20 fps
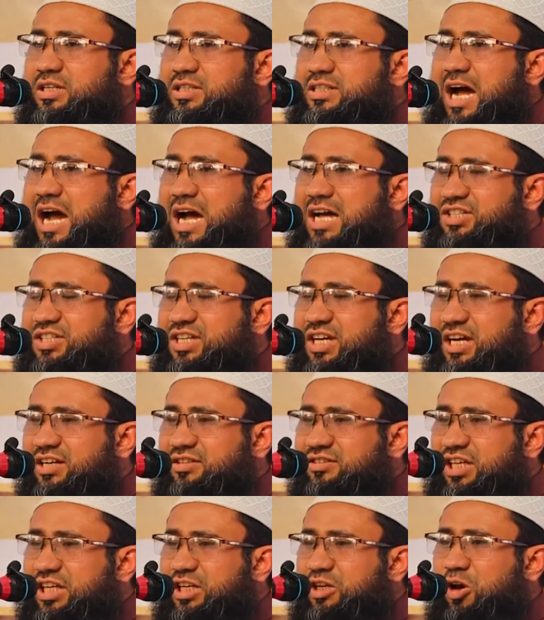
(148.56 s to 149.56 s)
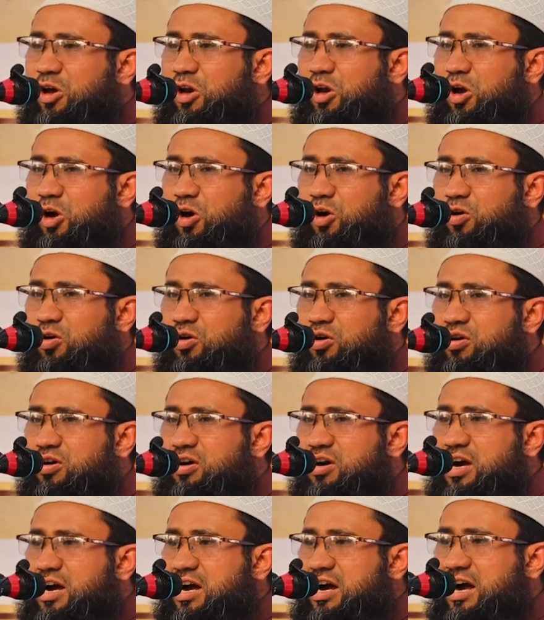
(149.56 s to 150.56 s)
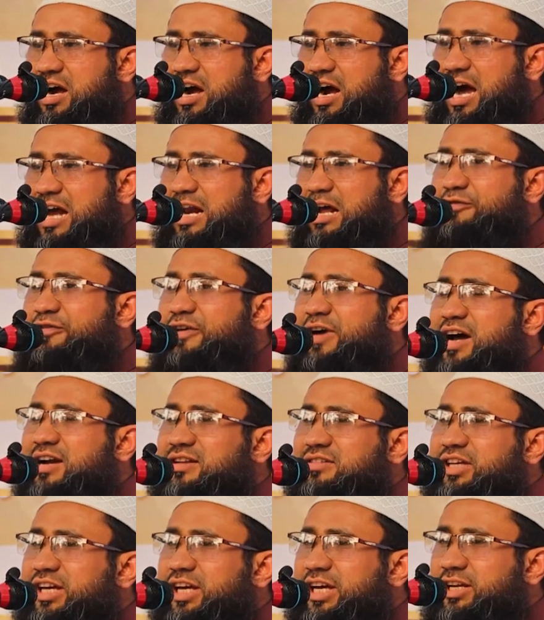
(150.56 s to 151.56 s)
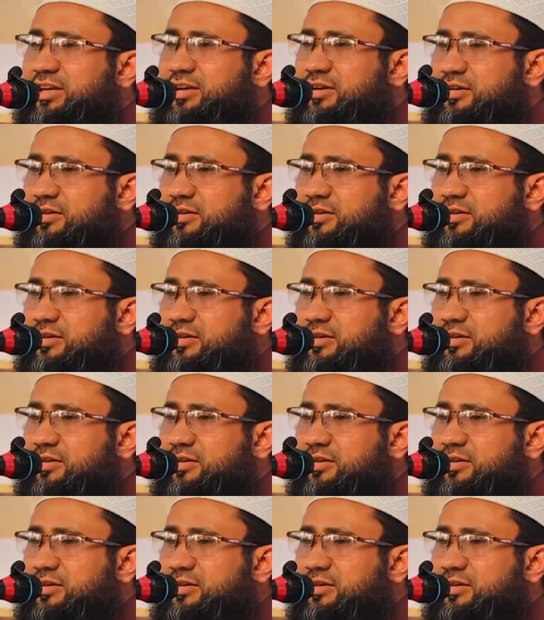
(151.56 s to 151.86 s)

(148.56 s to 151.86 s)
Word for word: যে আজকের দিন হলো আরাফার দিন